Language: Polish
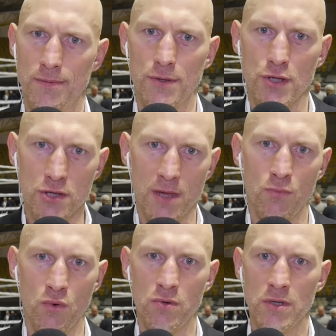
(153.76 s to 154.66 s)
e, życzę
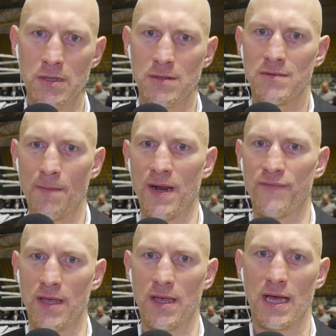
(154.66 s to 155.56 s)
mu
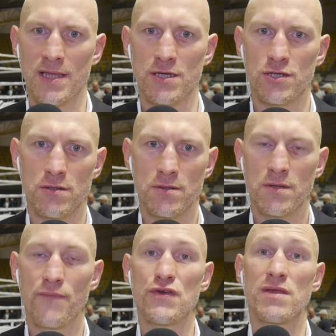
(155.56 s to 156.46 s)
naprawdę, Adaś,
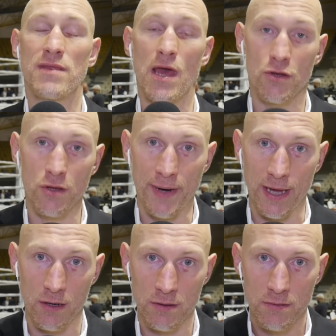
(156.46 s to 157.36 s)
wszystkiego
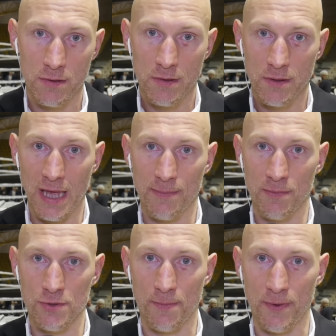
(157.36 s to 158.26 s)
dobrego.
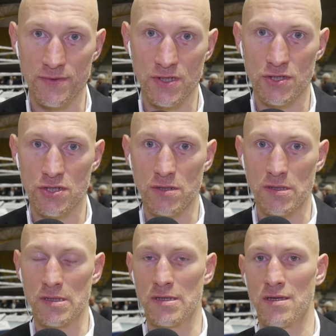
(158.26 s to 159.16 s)
Jakby można powiedzieć, e,
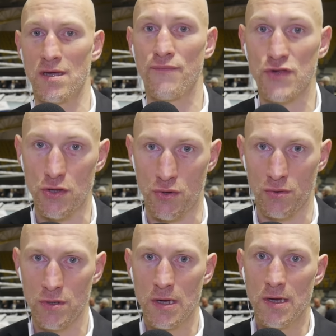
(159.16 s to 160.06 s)
w
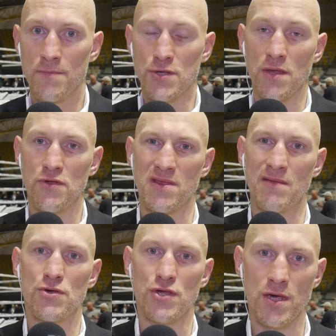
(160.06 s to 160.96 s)
życiu. Przede
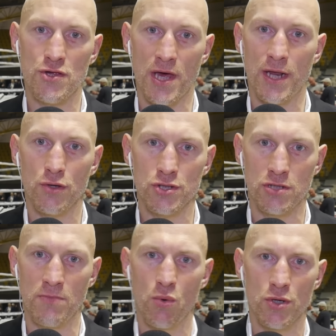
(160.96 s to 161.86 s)
wszystkim szczęścia,
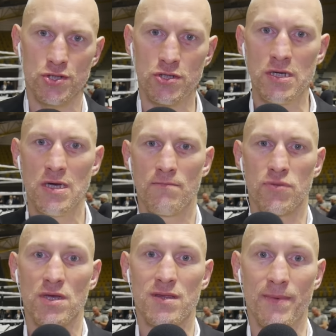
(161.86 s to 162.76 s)
radości, miłości,
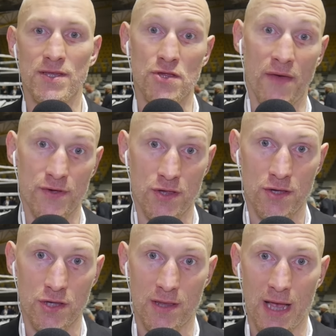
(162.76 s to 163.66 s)
bo to jest chyba też
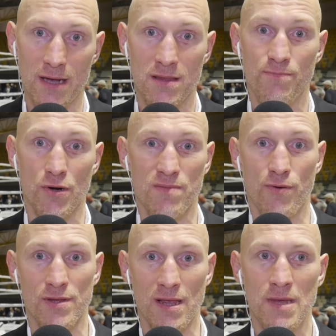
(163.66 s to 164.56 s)
najważniejsze, tak? Sport
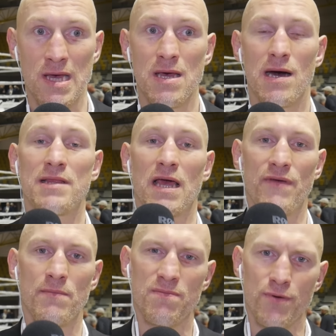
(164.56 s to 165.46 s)
sportem, ale tak jak
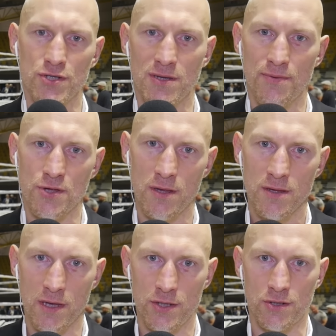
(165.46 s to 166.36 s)
wiemy, sport się zawsze
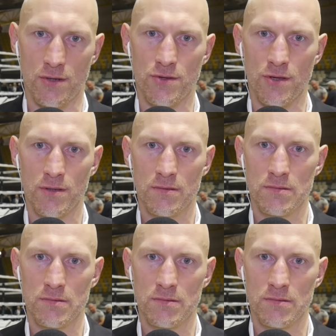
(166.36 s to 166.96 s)
kiedyś kończy.